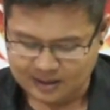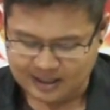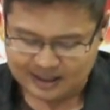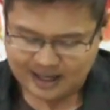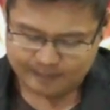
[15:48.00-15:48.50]

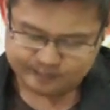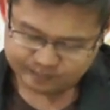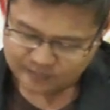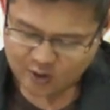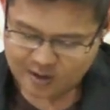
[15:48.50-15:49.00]
นะครับ
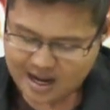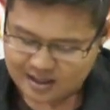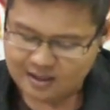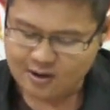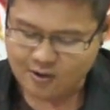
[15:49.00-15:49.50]
ก็ได้
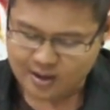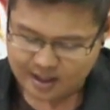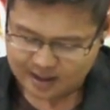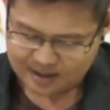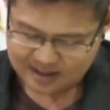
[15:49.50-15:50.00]
นิดหน่อย
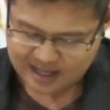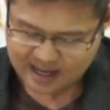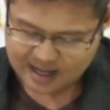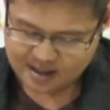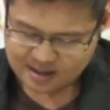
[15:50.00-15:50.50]

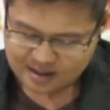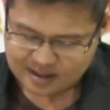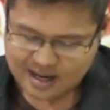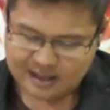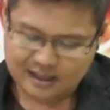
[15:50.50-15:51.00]
นะ
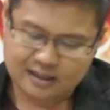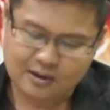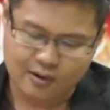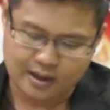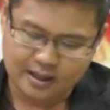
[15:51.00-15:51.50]
ได้นิด
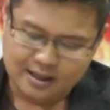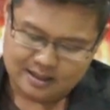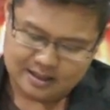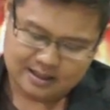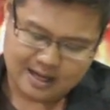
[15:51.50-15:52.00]
หน่อย
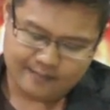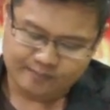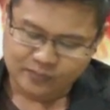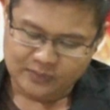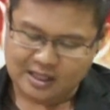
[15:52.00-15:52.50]
นะครับ
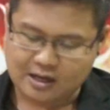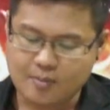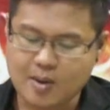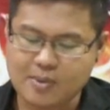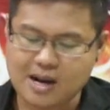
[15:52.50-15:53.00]
แต่ก็
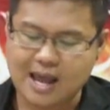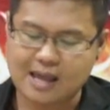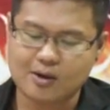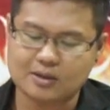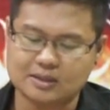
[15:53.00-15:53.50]
ไม่เป็นไร
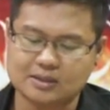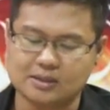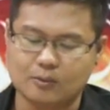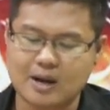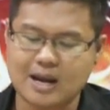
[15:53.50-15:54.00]
ก็จึง
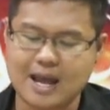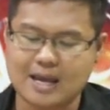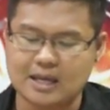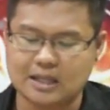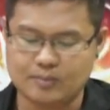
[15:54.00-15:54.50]
ถือว่าได้
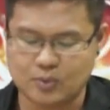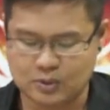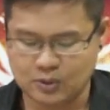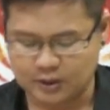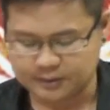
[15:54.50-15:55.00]
อิทธิพล
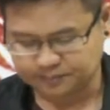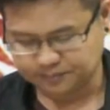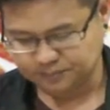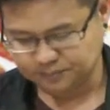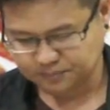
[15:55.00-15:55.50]
ของ
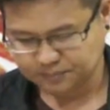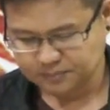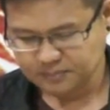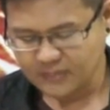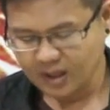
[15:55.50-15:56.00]

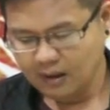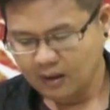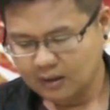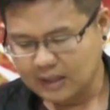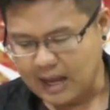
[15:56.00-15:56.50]

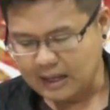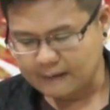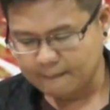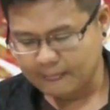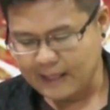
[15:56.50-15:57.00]
ทั้ง
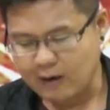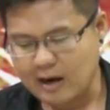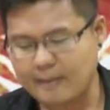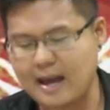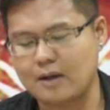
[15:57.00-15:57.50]
ดาว
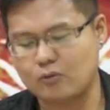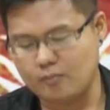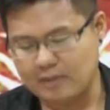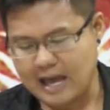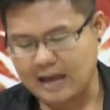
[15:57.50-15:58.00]
ราพะกุ
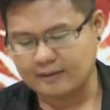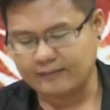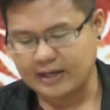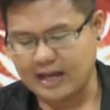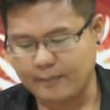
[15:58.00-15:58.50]
มรัก
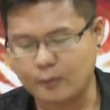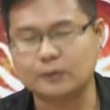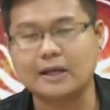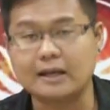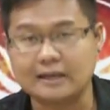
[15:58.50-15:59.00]
นะครับ
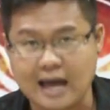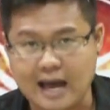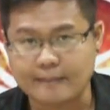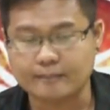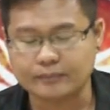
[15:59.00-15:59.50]
คู่ธาตุ
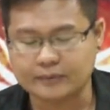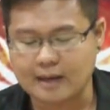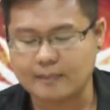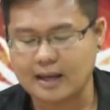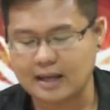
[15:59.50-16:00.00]
น้ำ
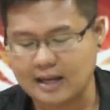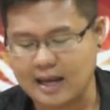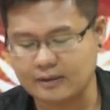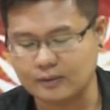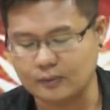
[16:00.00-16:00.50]
ทับลัคนา
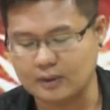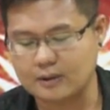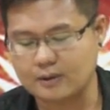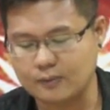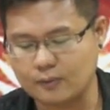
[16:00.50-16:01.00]
อยู่ แล้ว
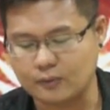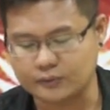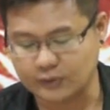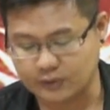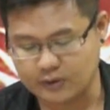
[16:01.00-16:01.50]
ก็คู่
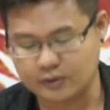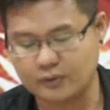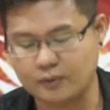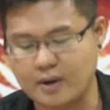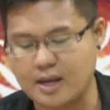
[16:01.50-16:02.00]
โสรส
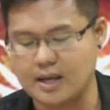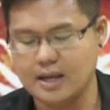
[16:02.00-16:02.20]
ด้วย